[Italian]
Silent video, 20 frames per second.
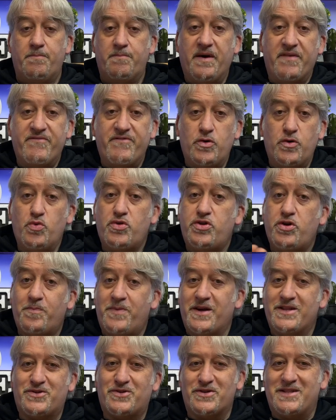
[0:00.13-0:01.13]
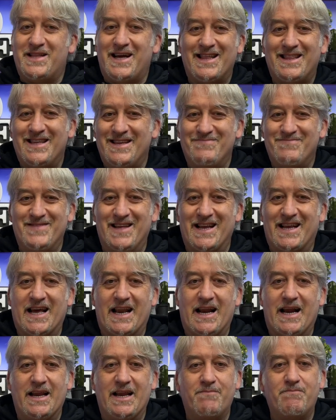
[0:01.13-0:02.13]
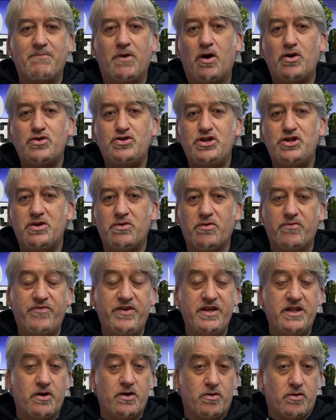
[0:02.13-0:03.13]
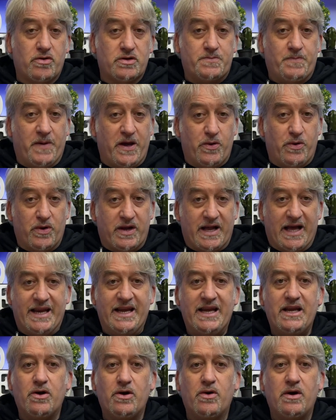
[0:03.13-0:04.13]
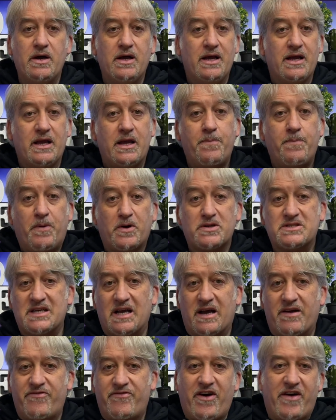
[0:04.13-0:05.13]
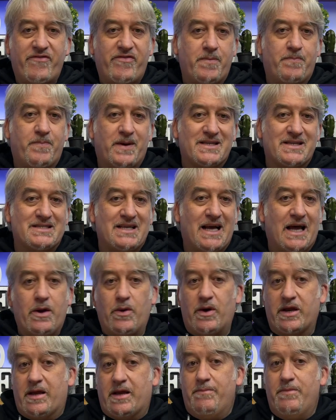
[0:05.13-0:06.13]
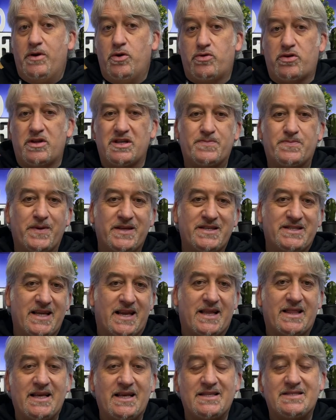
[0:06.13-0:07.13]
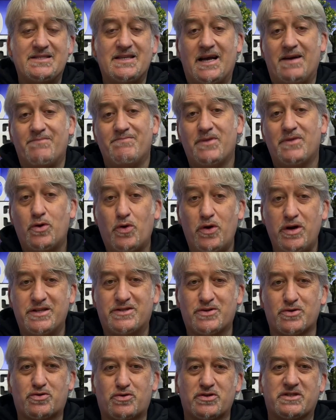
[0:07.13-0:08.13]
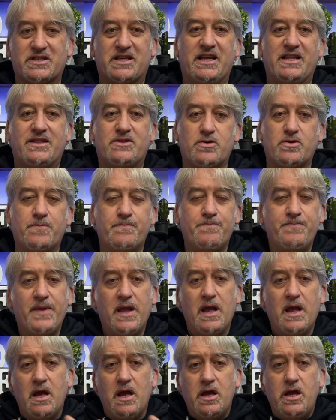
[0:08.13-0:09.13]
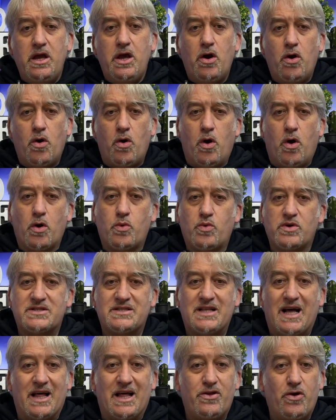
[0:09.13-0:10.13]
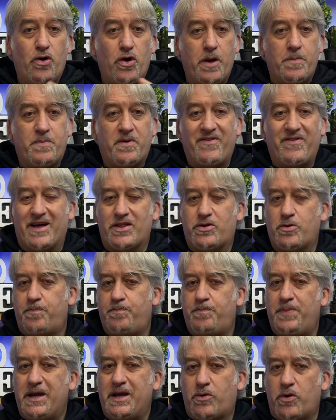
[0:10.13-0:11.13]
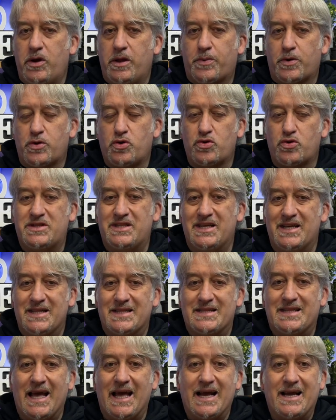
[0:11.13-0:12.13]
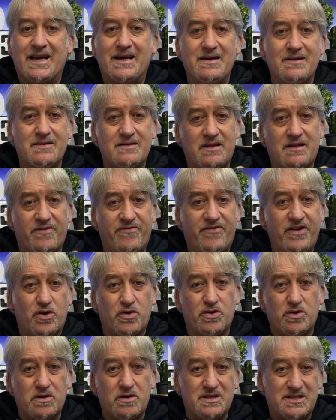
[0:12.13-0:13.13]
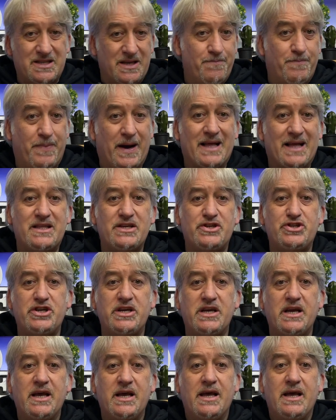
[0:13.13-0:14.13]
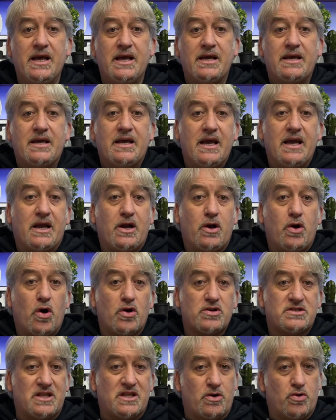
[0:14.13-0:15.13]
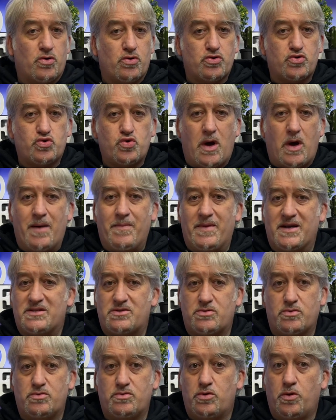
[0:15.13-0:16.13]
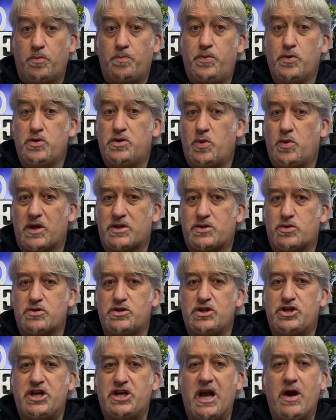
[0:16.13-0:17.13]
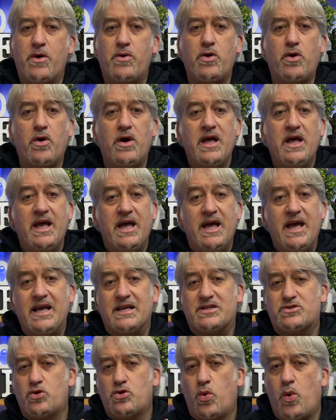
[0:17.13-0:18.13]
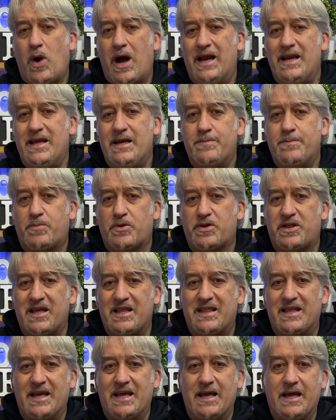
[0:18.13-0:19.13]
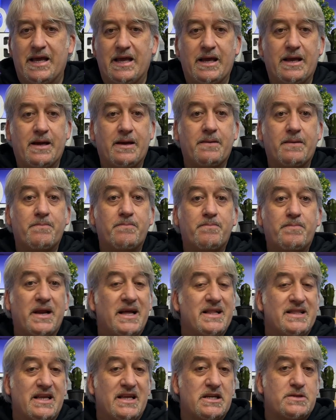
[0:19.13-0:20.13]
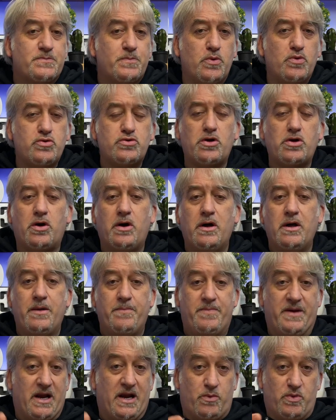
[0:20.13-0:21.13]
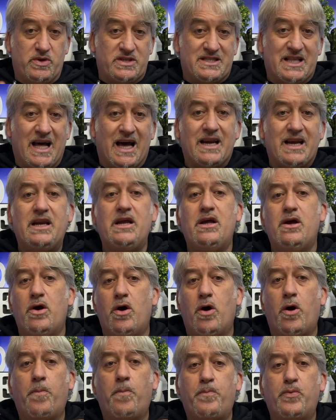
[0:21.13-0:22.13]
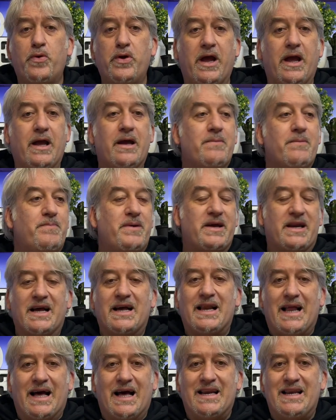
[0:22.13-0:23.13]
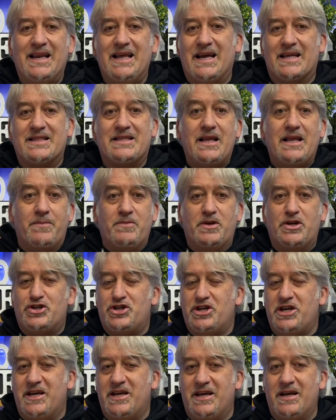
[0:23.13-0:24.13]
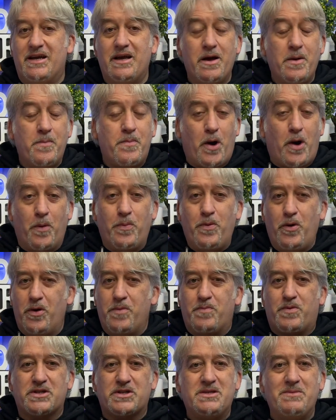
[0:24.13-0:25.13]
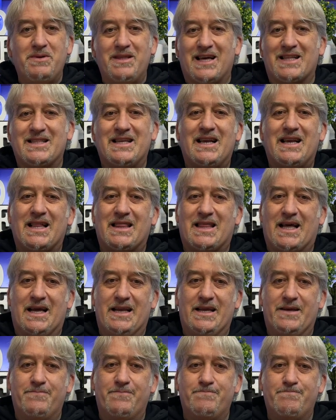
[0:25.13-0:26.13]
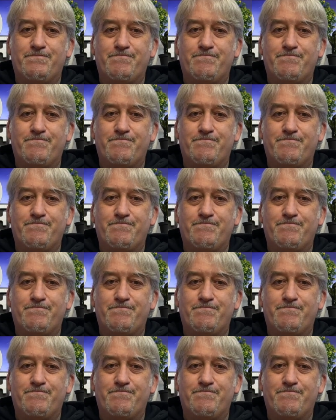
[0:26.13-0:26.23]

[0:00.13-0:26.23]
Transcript: Benvenuti o bentornati nel canale. Oggi un video spero carino che possa farvi passare qualche minuto di spensieratezza con il sottoscritto. Io ho acquistato e provato piccoli prodotti tech davvero simpatici che costano su Amazon non più di 14 euro e sui quali potete prendere spunto per acquistarli oppure per regalarli a degli amici proprio in prossimità del Natale.